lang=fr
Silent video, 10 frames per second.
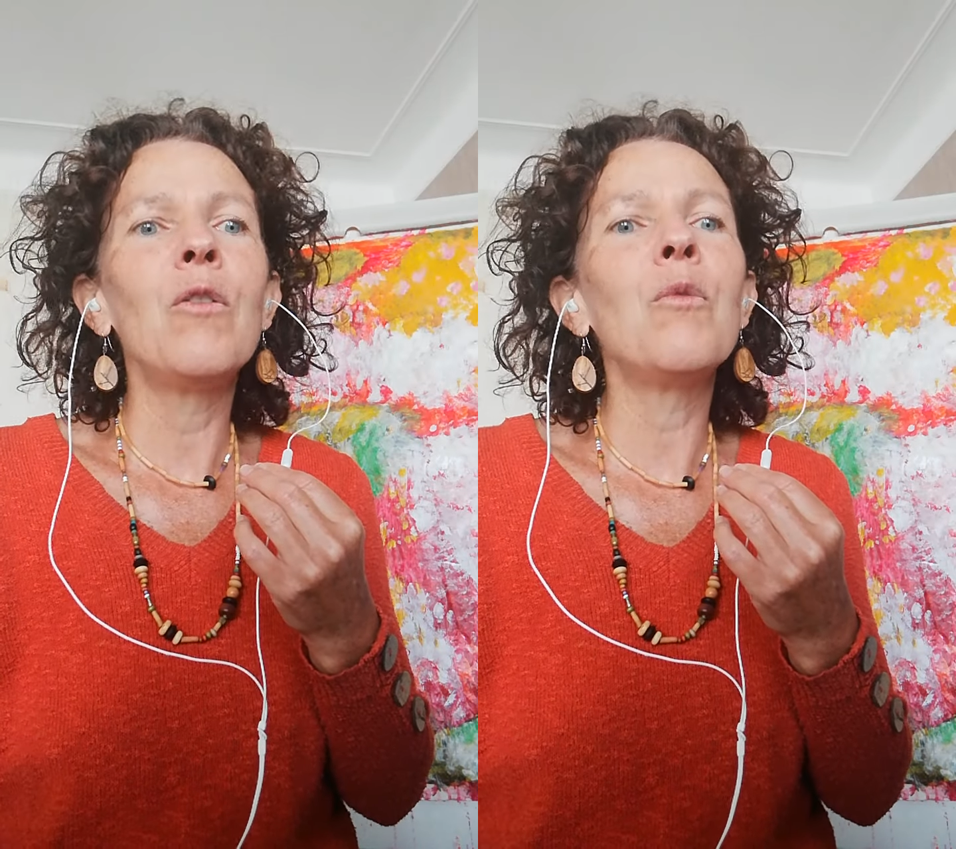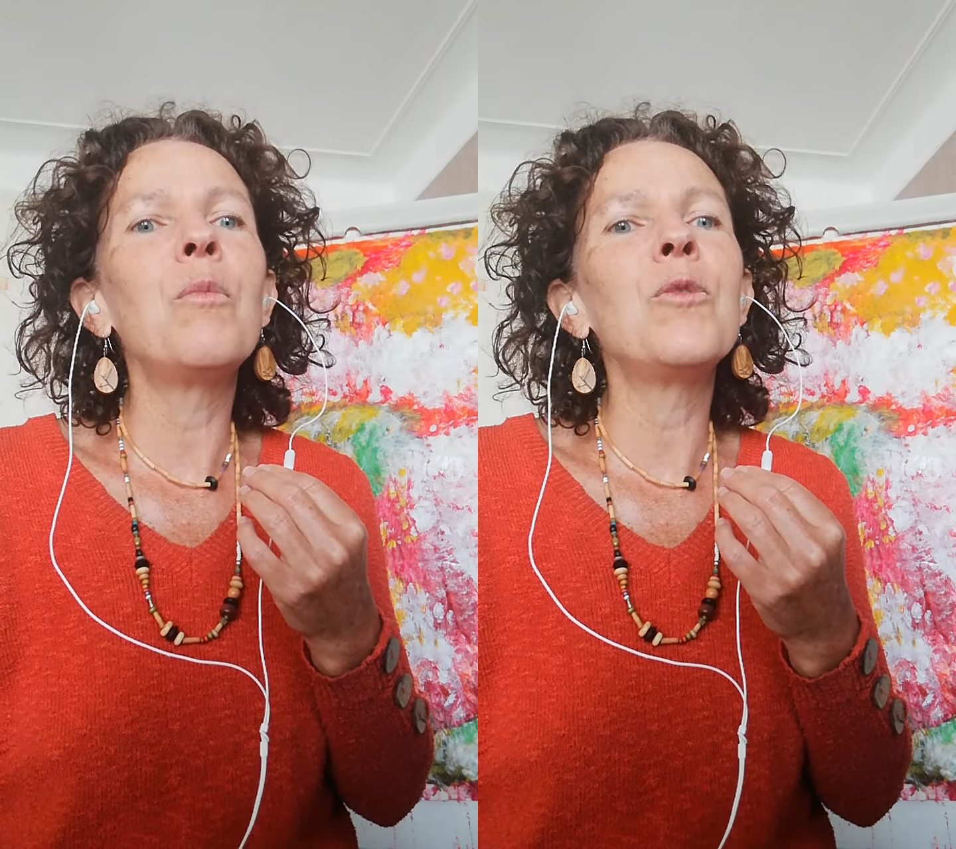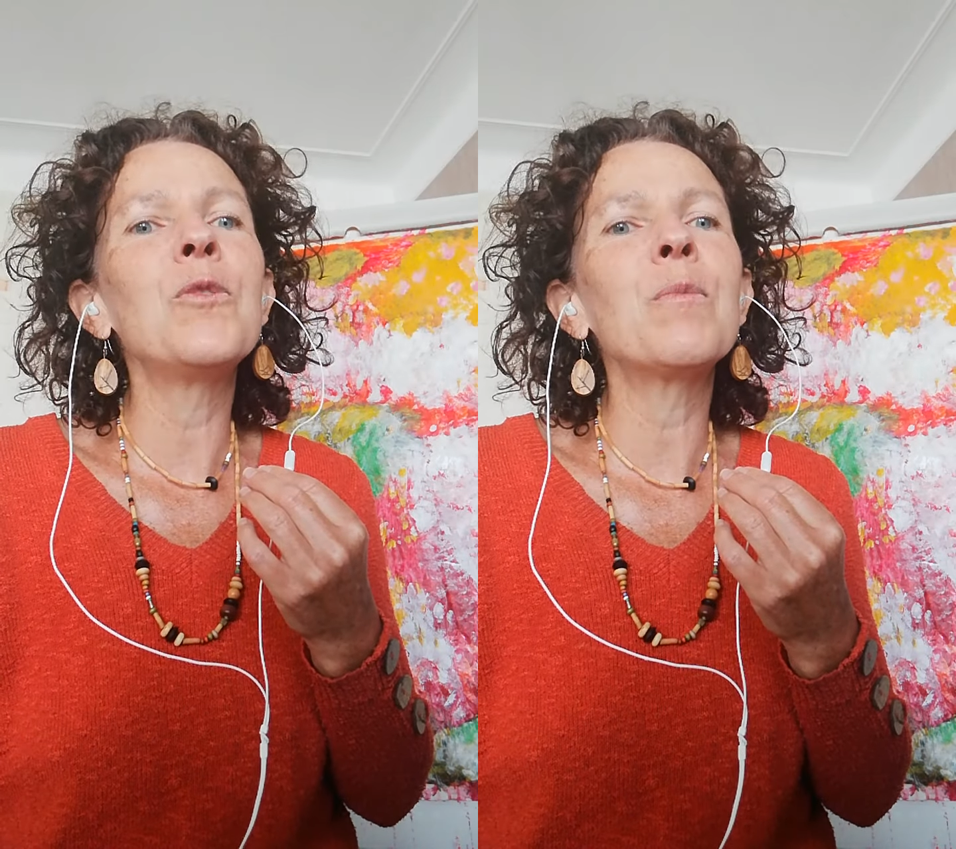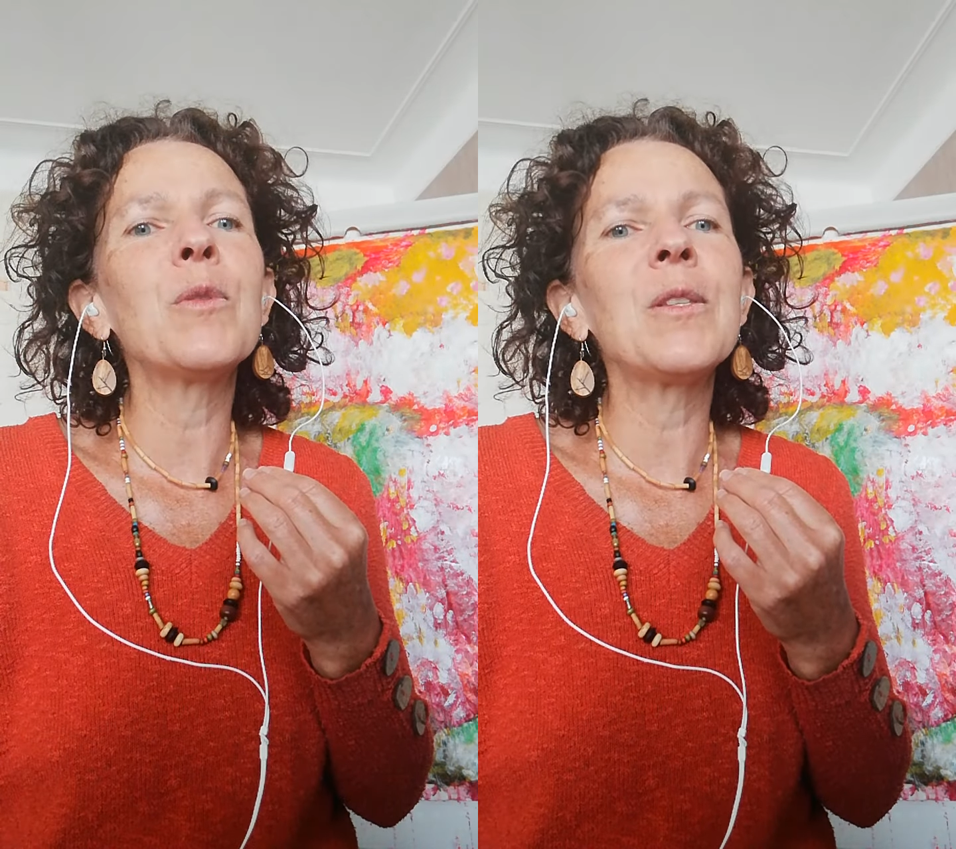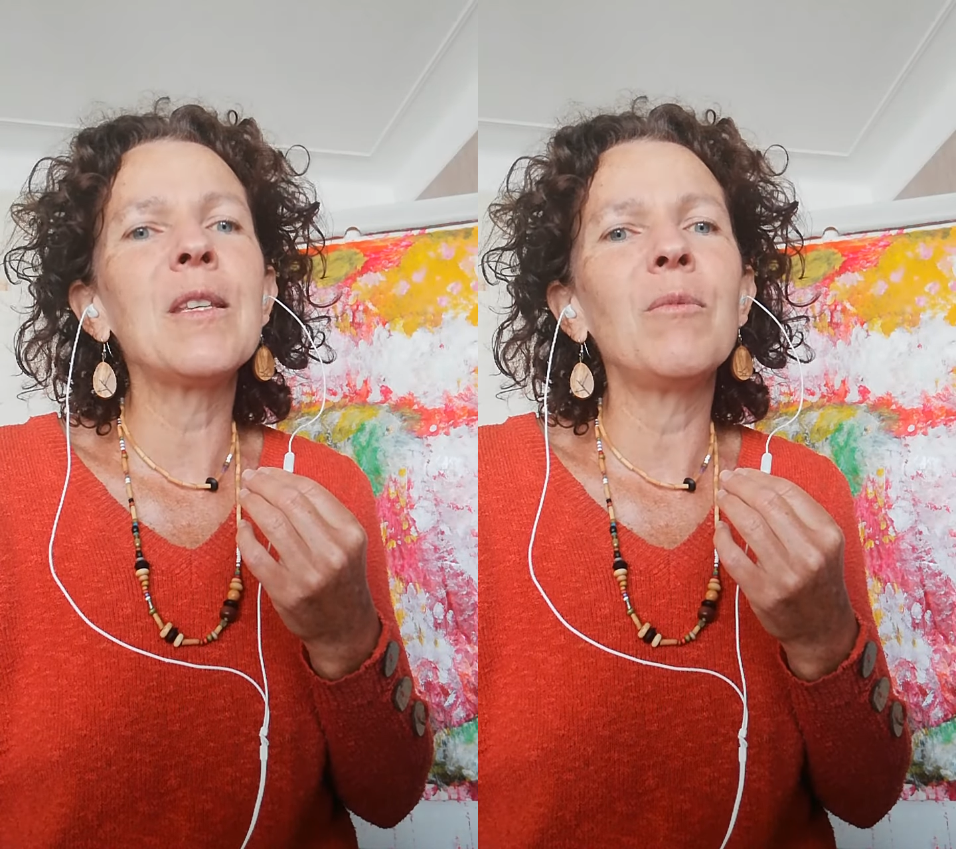le plus
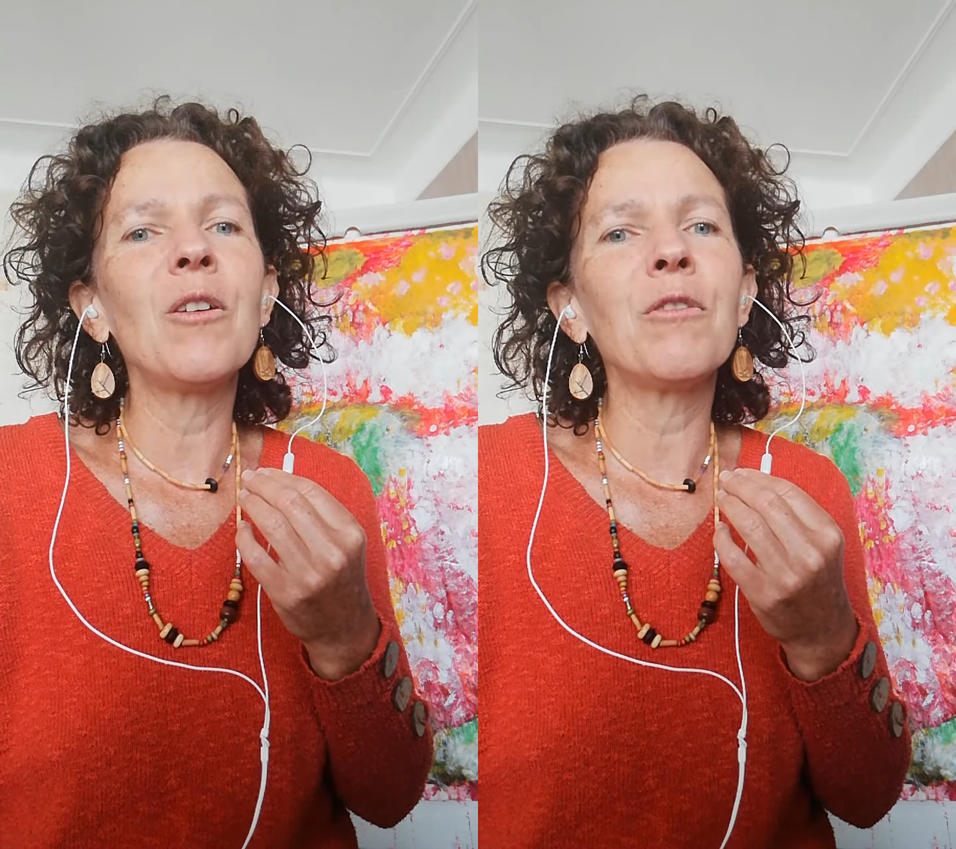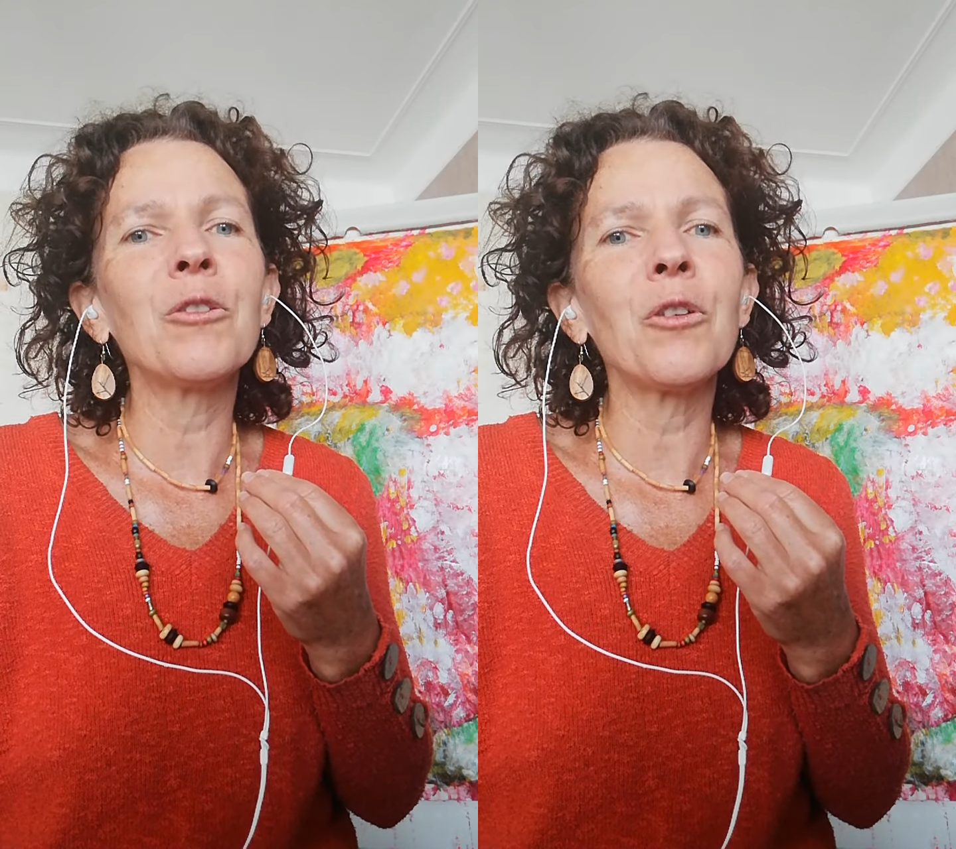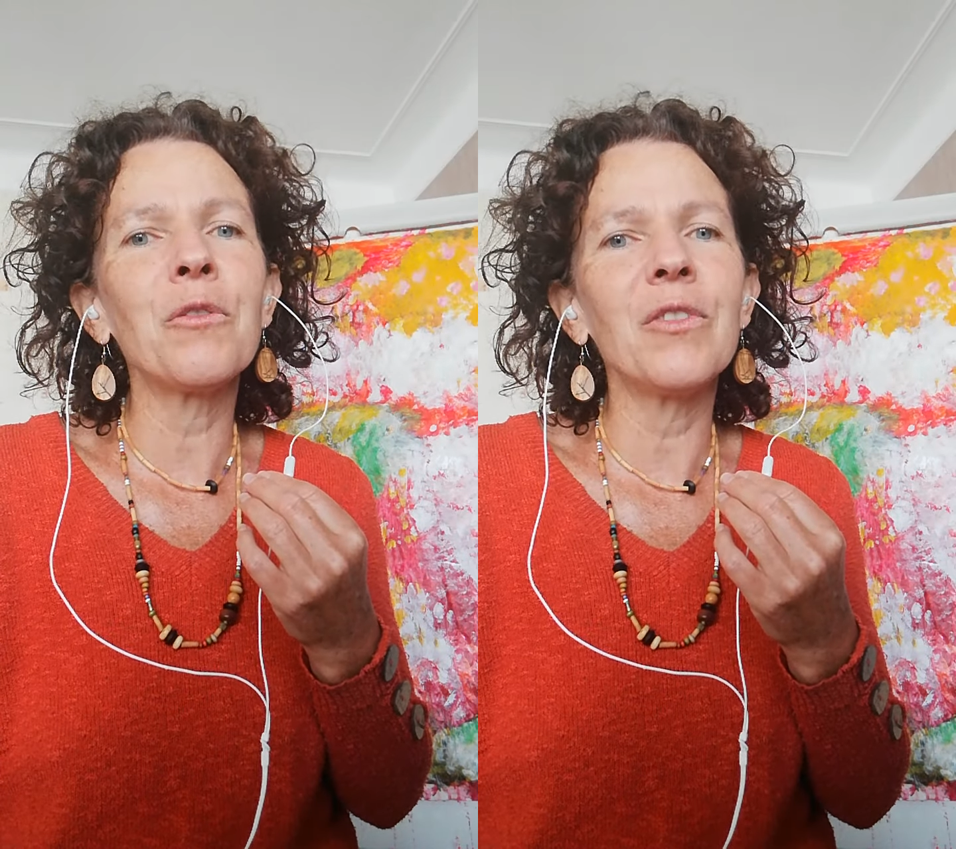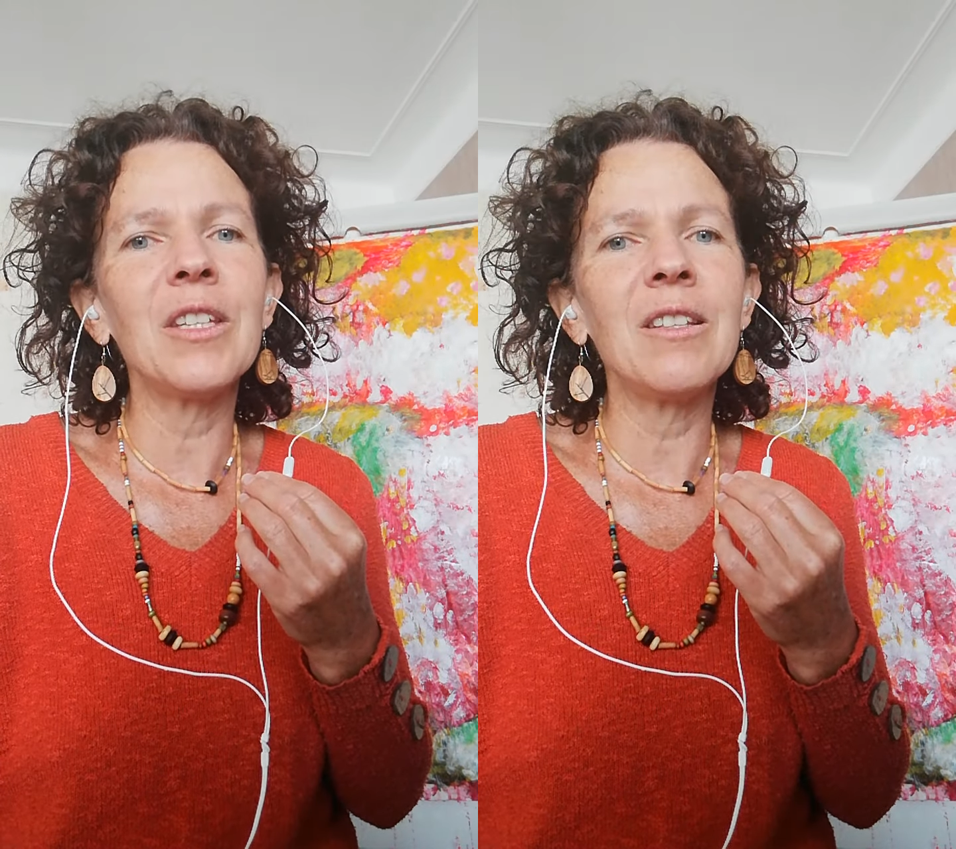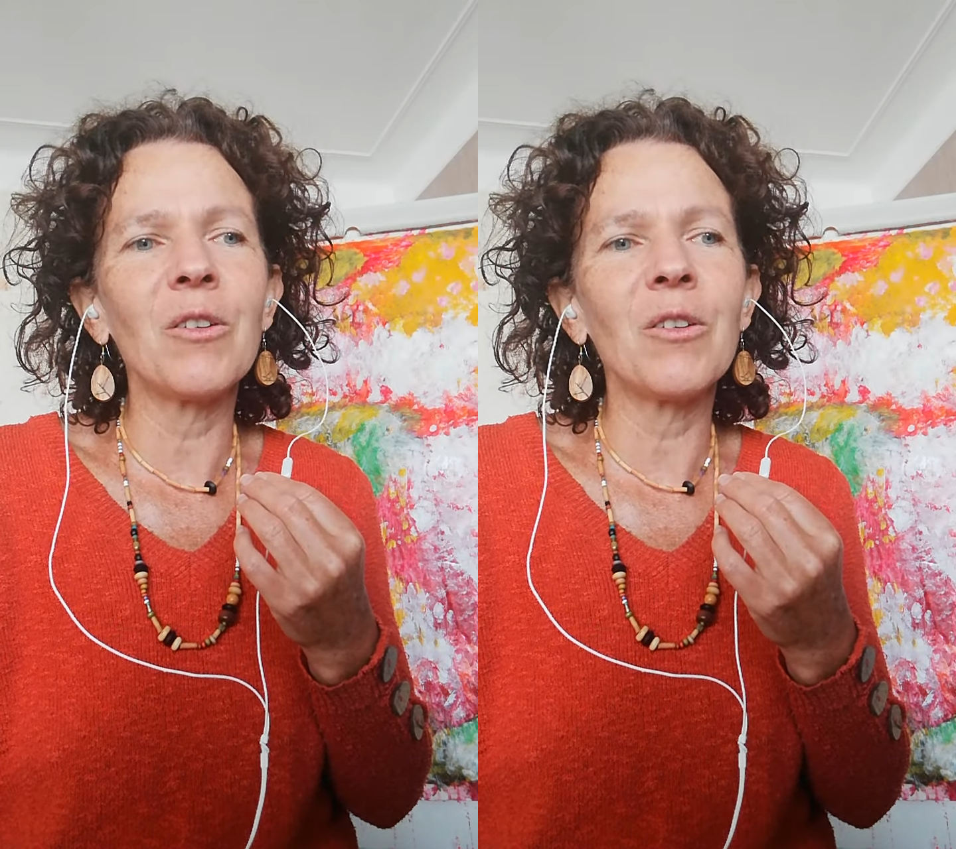possible dans votre vie.